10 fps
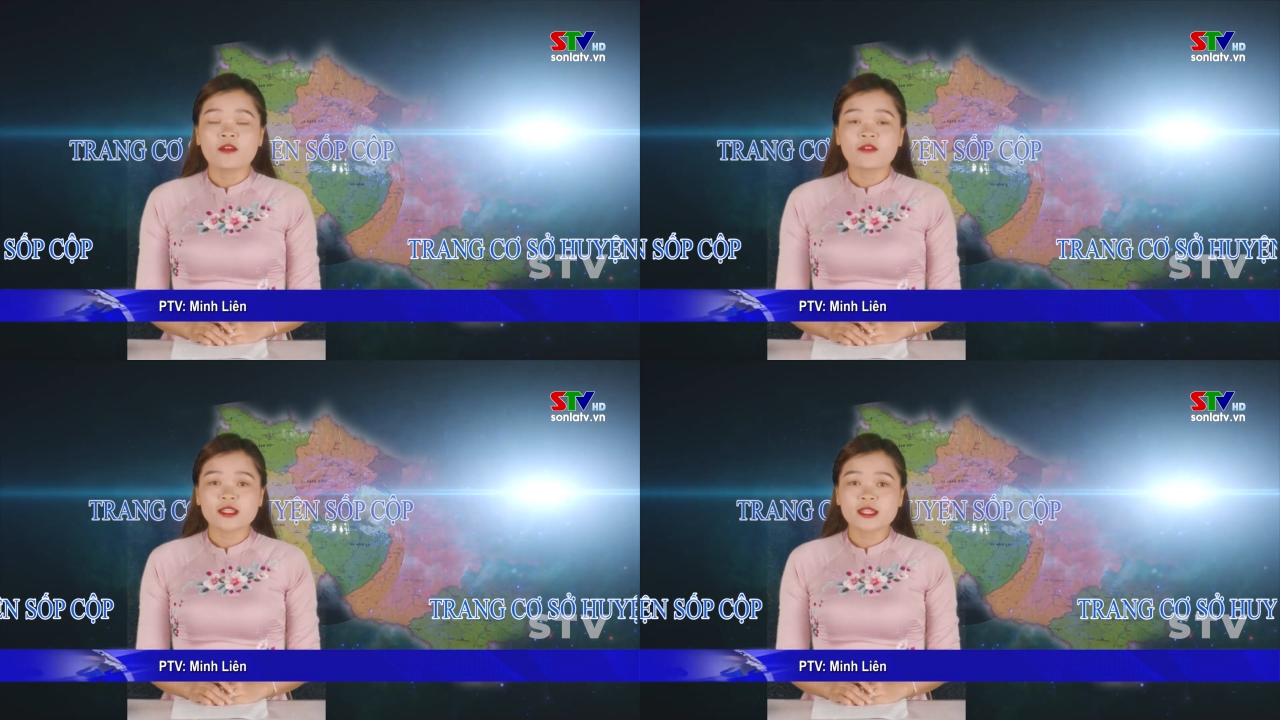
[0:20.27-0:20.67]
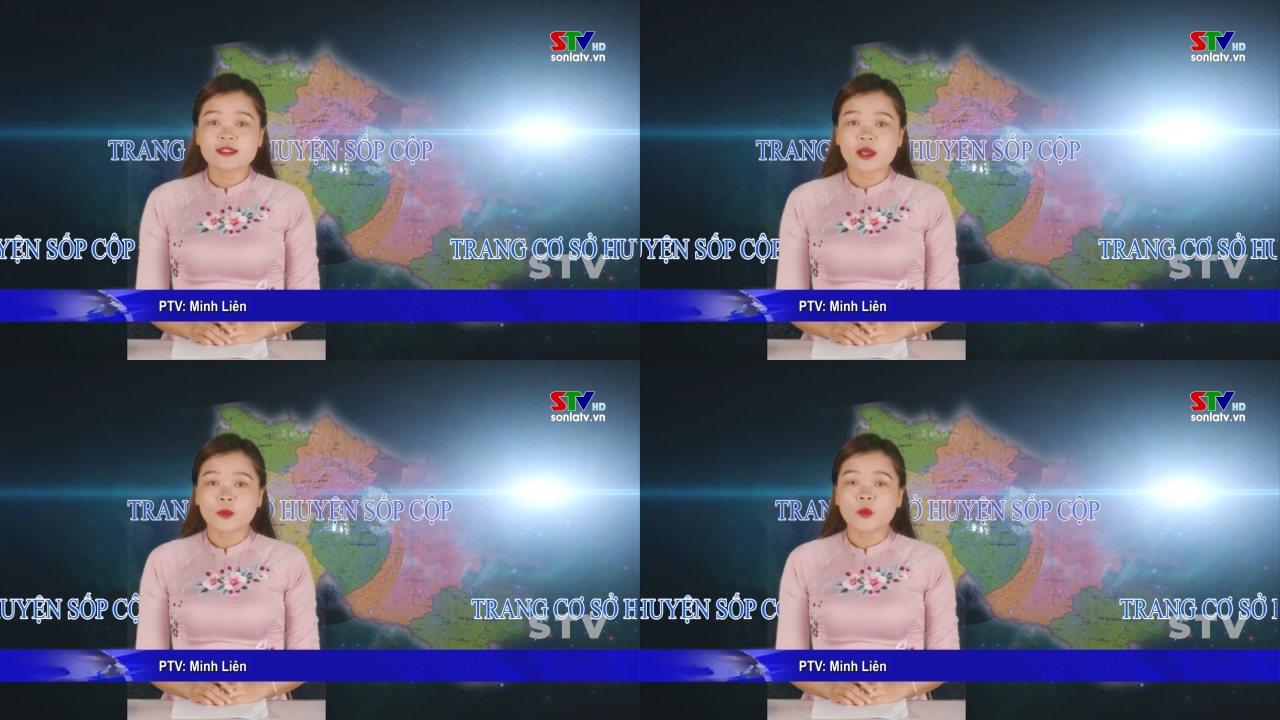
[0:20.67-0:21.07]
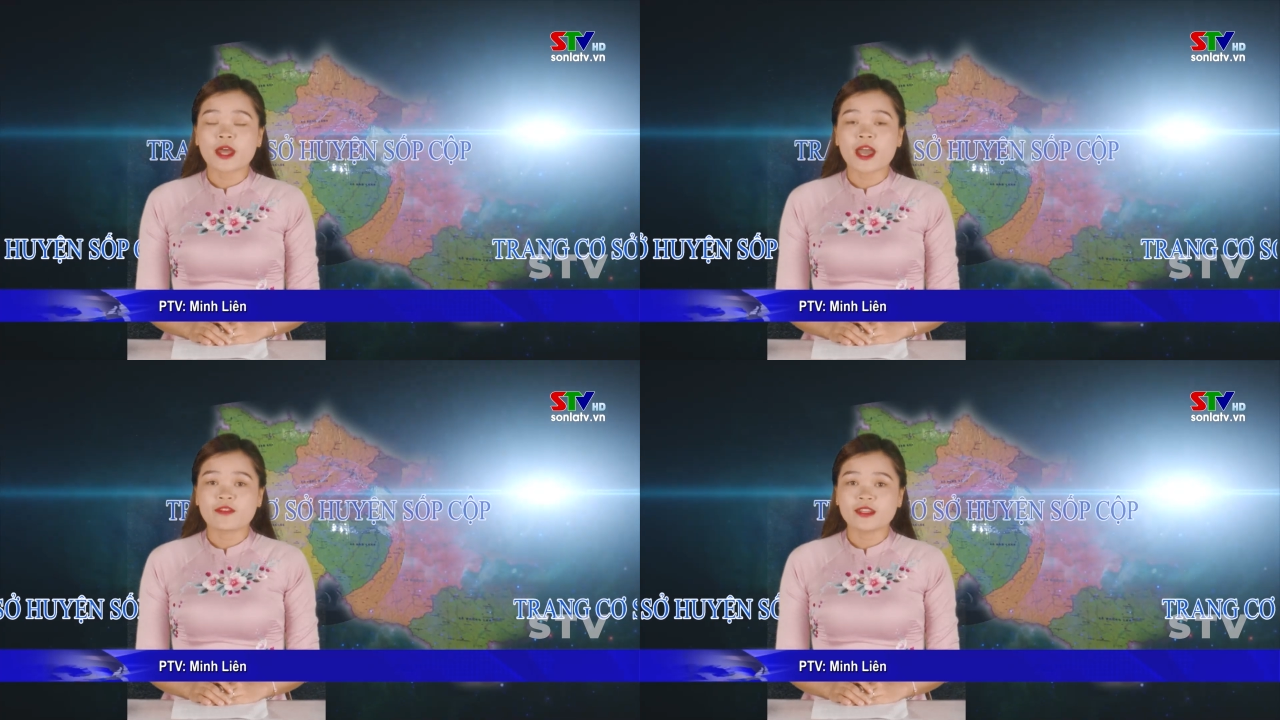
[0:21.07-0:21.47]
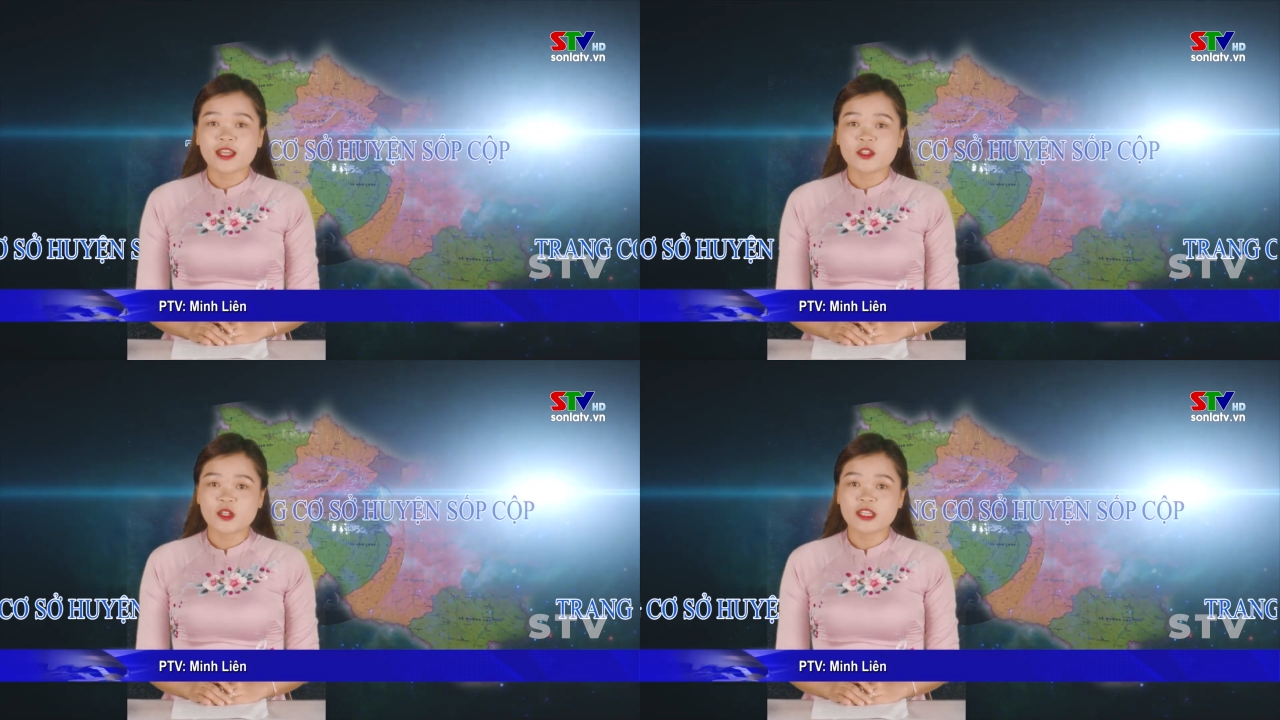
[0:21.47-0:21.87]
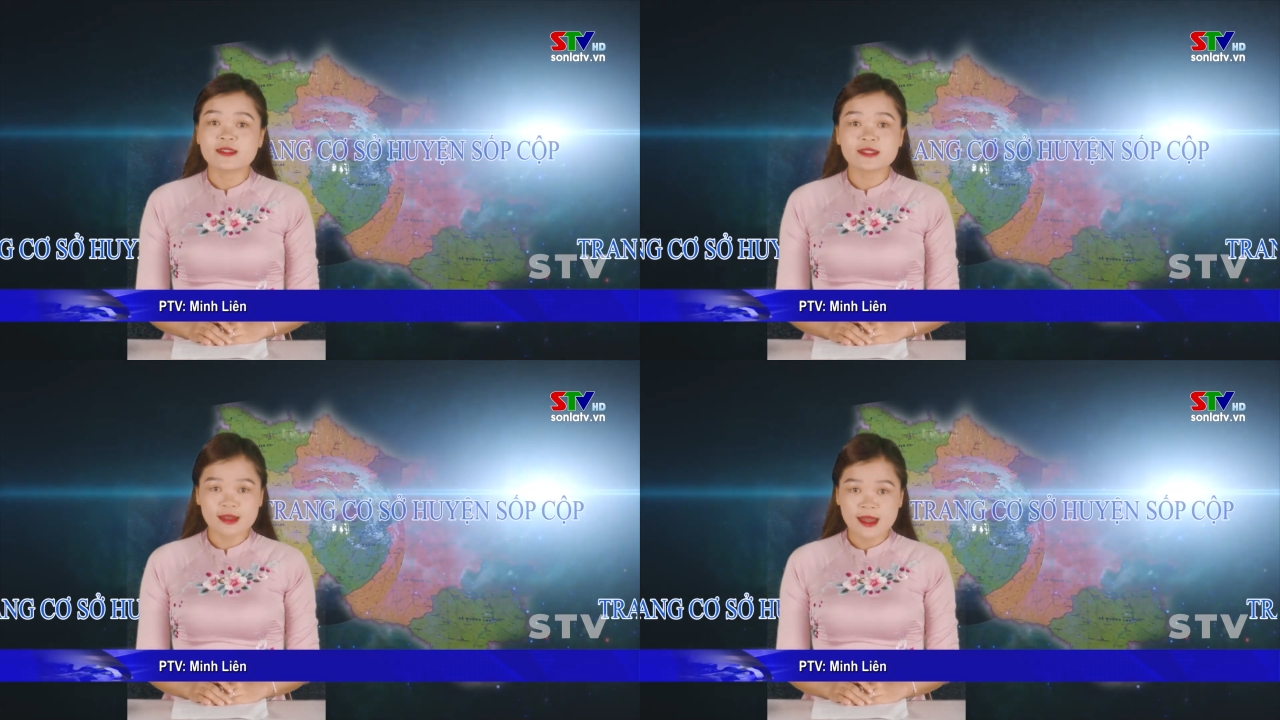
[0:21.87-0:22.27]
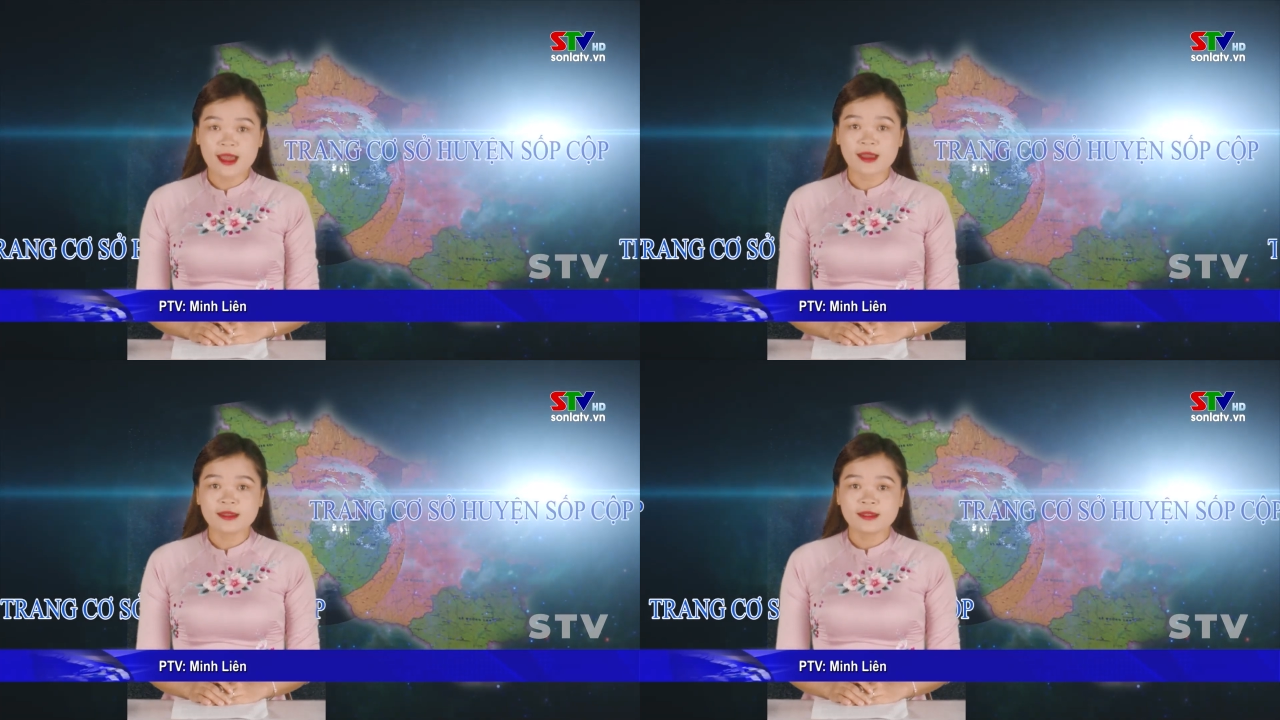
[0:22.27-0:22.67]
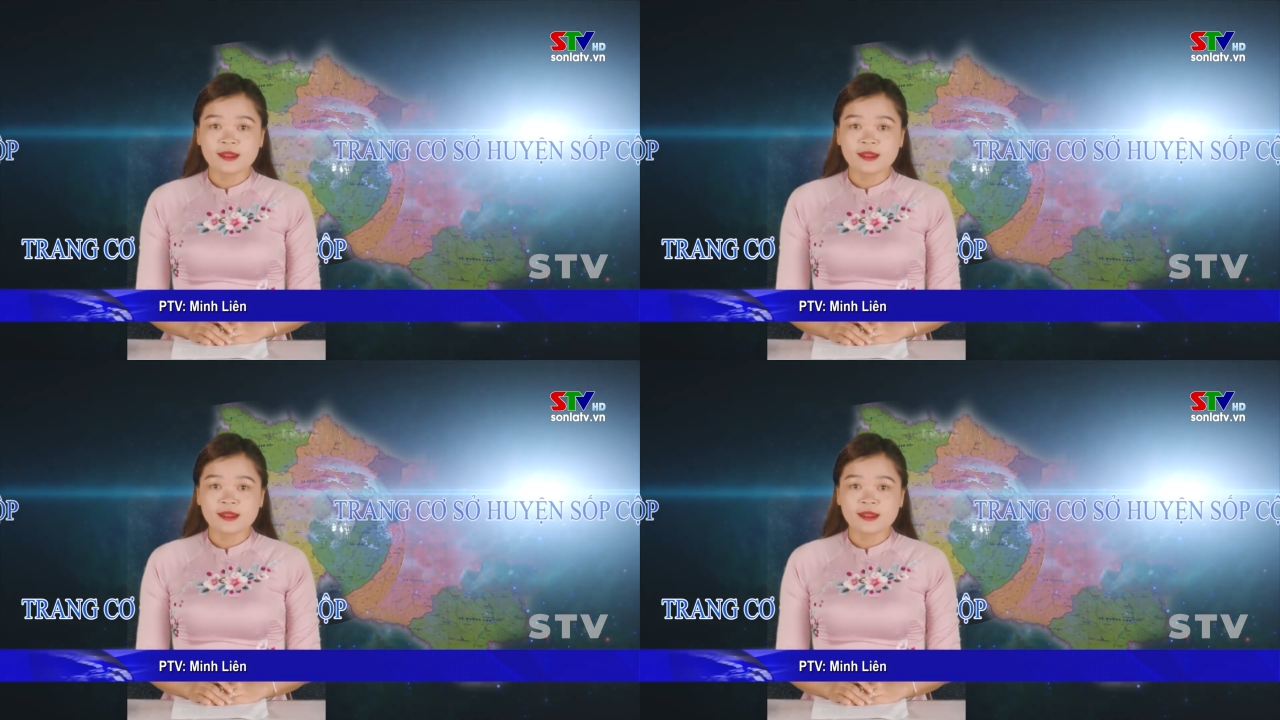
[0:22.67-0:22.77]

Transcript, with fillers: phát trên sóng của Đài Phát thanh Truyền hình Sơn La.